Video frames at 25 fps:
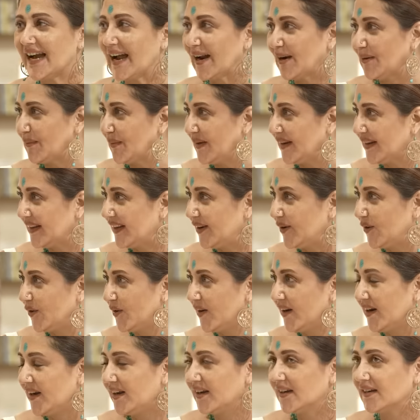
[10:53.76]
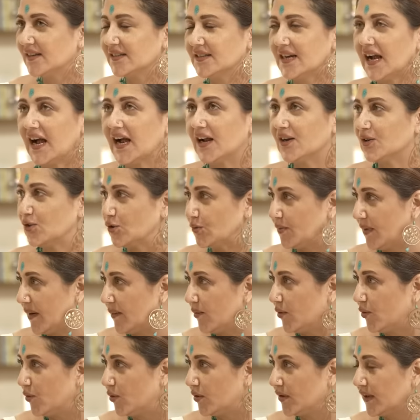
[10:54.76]
জানবে কি করে সাহায্য
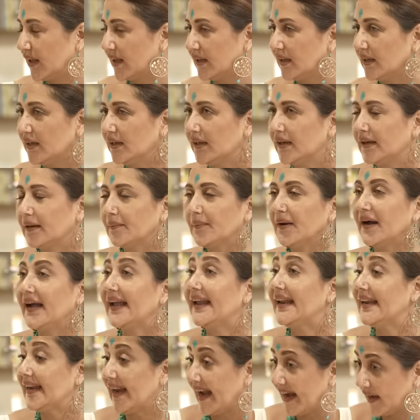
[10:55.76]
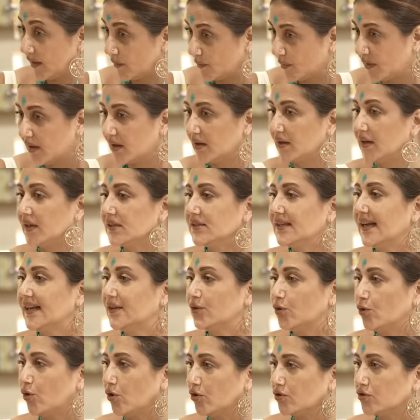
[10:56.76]
পাবো কোথা থেকে বা এই নেটওয়ার্কটা যে
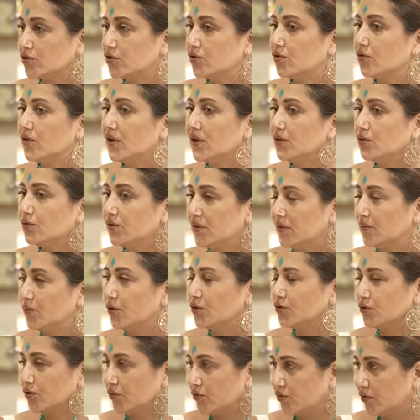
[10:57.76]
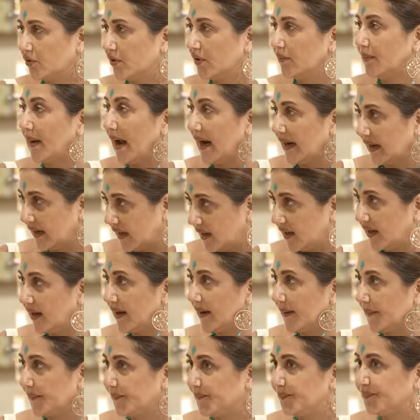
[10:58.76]
এত কষ্ট করে দু তিন বছর ধরে বানালাম